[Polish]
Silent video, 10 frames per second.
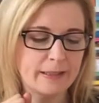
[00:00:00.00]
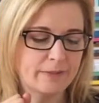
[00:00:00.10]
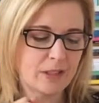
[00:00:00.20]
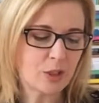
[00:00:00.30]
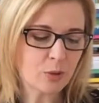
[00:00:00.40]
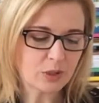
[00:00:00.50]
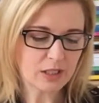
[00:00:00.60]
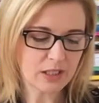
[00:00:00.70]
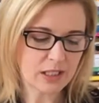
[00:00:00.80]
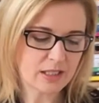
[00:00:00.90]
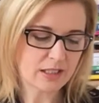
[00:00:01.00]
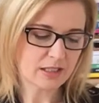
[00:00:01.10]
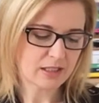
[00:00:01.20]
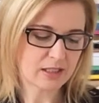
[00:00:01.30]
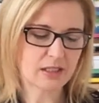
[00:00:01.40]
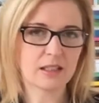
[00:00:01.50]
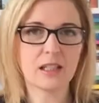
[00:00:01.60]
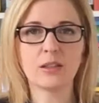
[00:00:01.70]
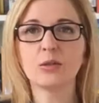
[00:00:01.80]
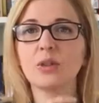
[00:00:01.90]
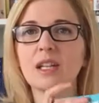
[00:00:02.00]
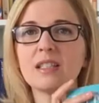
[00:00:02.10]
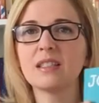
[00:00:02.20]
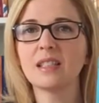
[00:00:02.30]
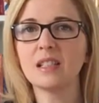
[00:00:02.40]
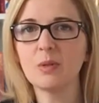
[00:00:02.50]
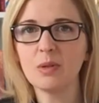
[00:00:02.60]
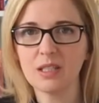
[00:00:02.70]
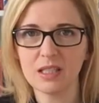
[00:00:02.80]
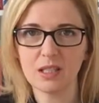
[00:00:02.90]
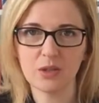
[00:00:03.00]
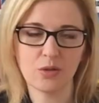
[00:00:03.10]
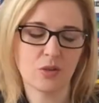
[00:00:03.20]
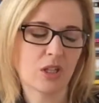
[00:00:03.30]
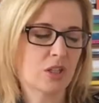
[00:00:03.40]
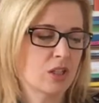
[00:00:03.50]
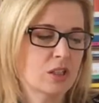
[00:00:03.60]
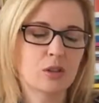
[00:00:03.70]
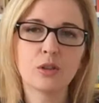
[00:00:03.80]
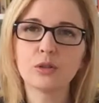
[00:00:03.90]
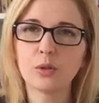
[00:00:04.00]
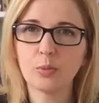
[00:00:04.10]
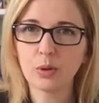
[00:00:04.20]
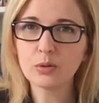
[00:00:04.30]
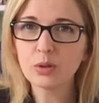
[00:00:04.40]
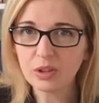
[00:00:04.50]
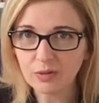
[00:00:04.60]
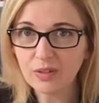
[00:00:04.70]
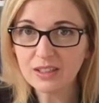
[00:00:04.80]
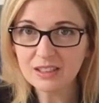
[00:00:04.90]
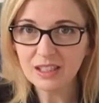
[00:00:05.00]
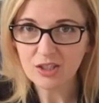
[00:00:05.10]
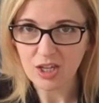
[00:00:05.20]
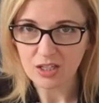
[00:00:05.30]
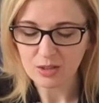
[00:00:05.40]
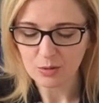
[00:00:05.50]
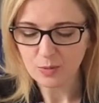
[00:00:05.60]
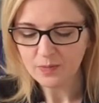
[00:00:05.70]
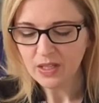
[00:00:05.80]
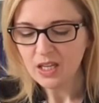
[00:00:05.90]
Drugi jest, ta, druga jest ta niebieska książka, czyli doktor Proktor i Wanna Czasu.